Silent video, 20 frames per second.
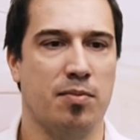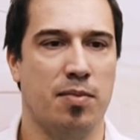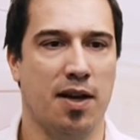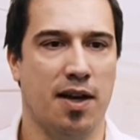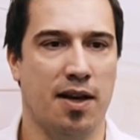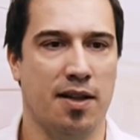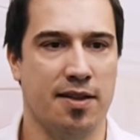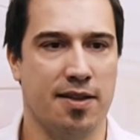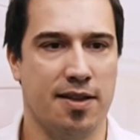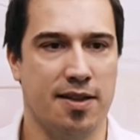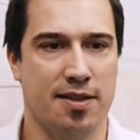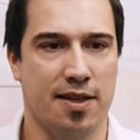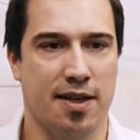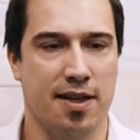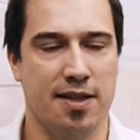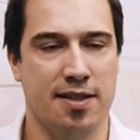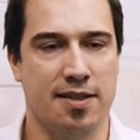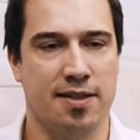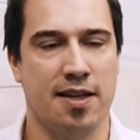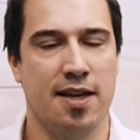geplant. Das
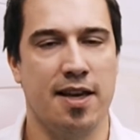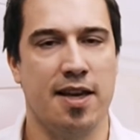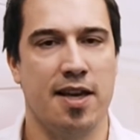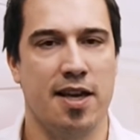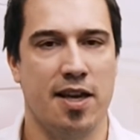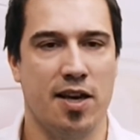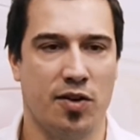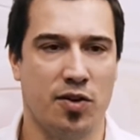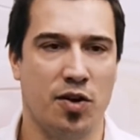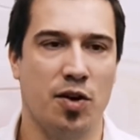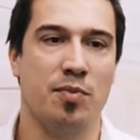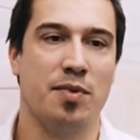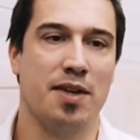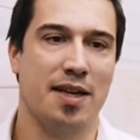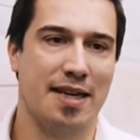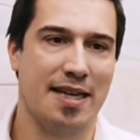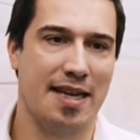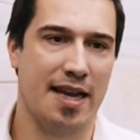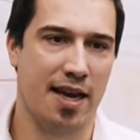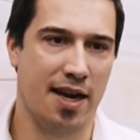heißt, er kommt
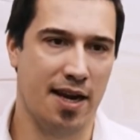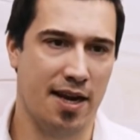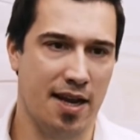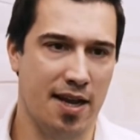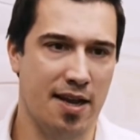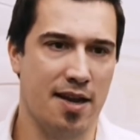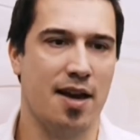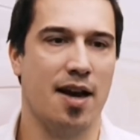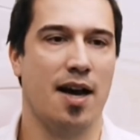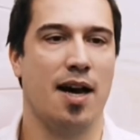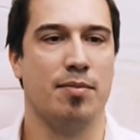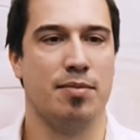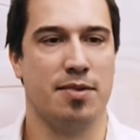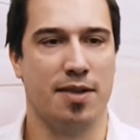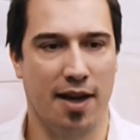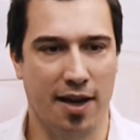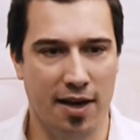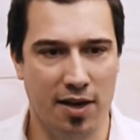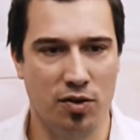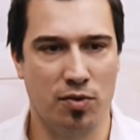in jede
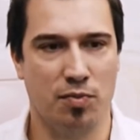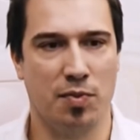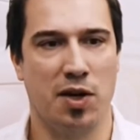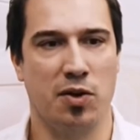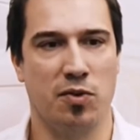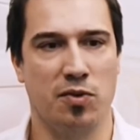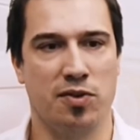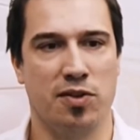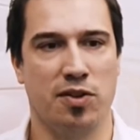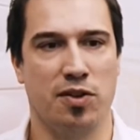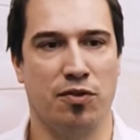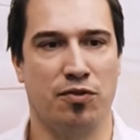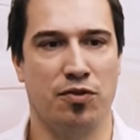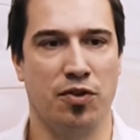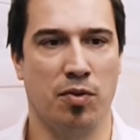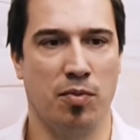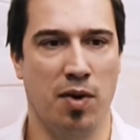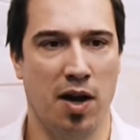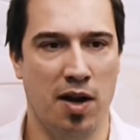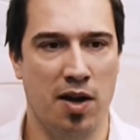Abteilung bei uns in der
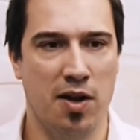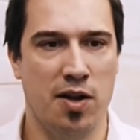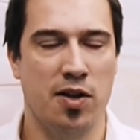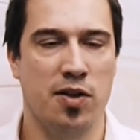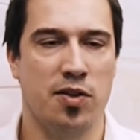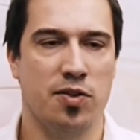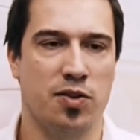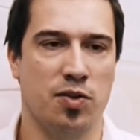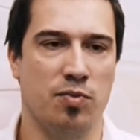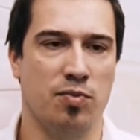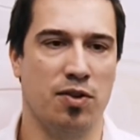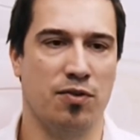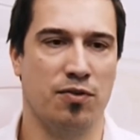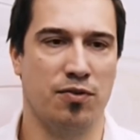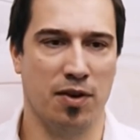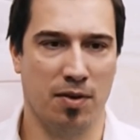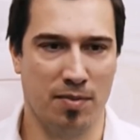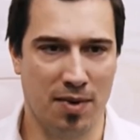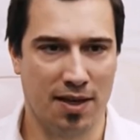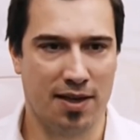Firma, um die
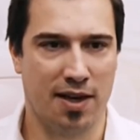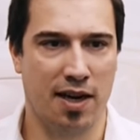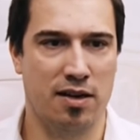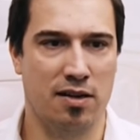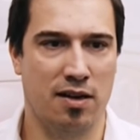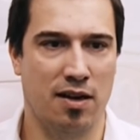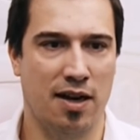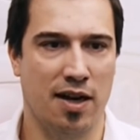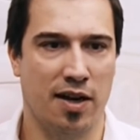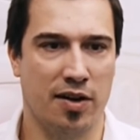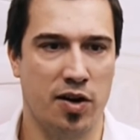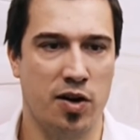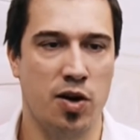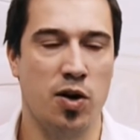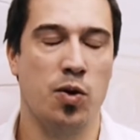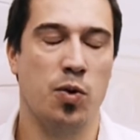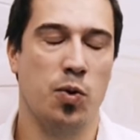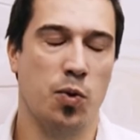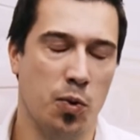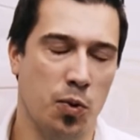Firma kennenlernen
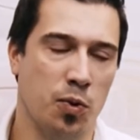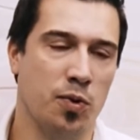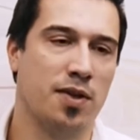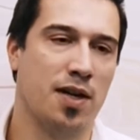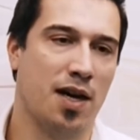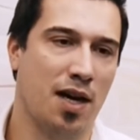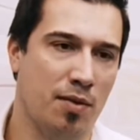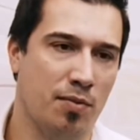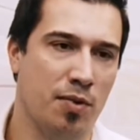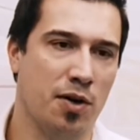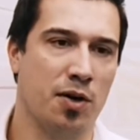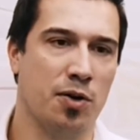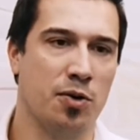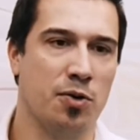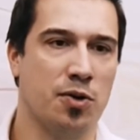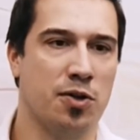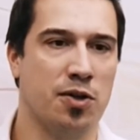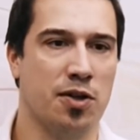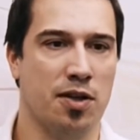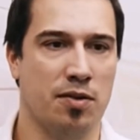und aber
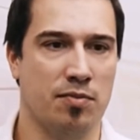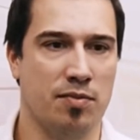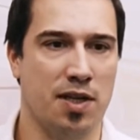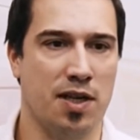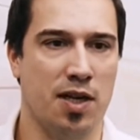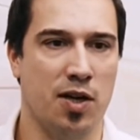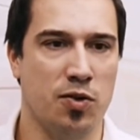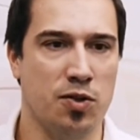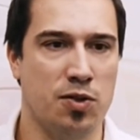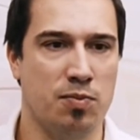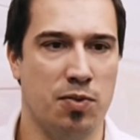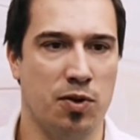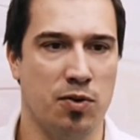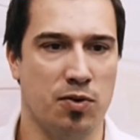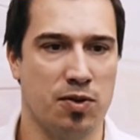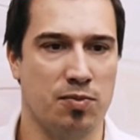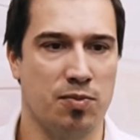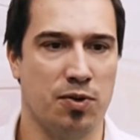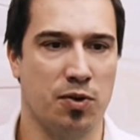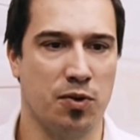auch ähm, den
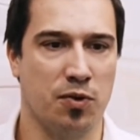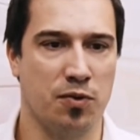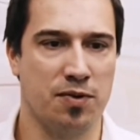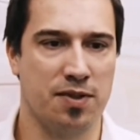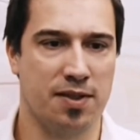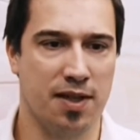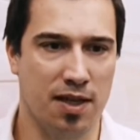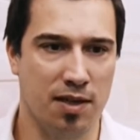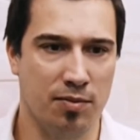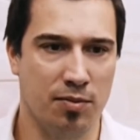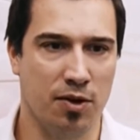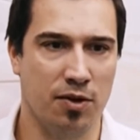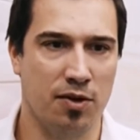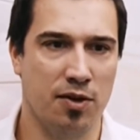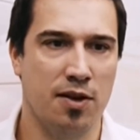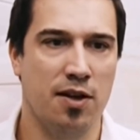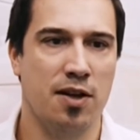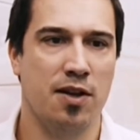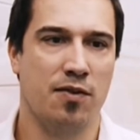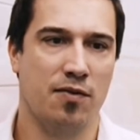Ausbildungsberuf selber,
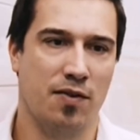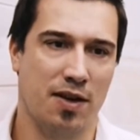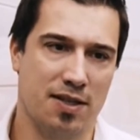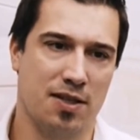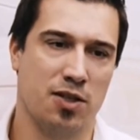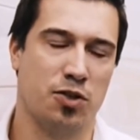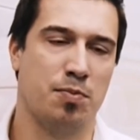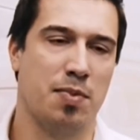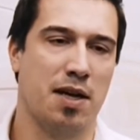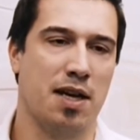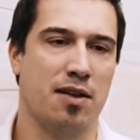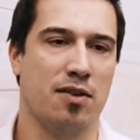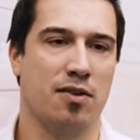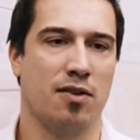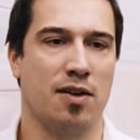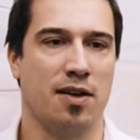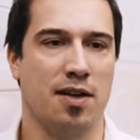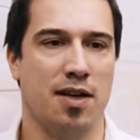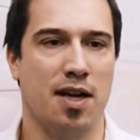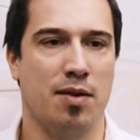was er
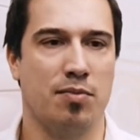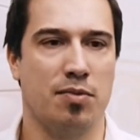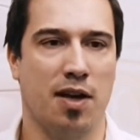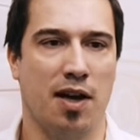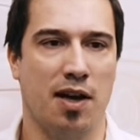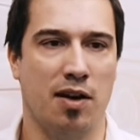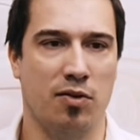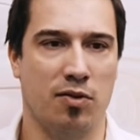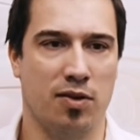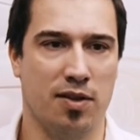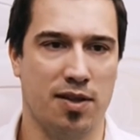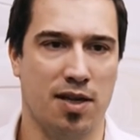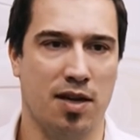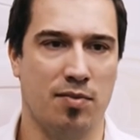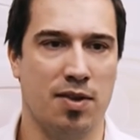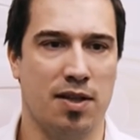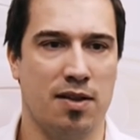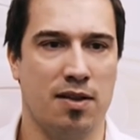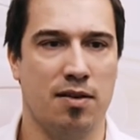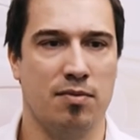später in den Abteilungen
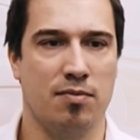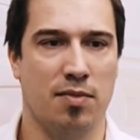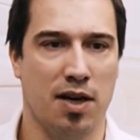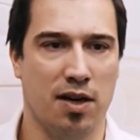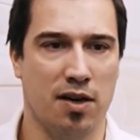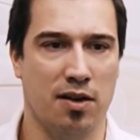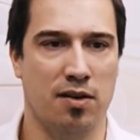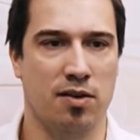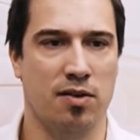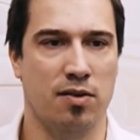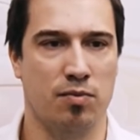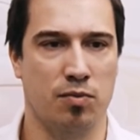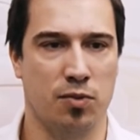damit machen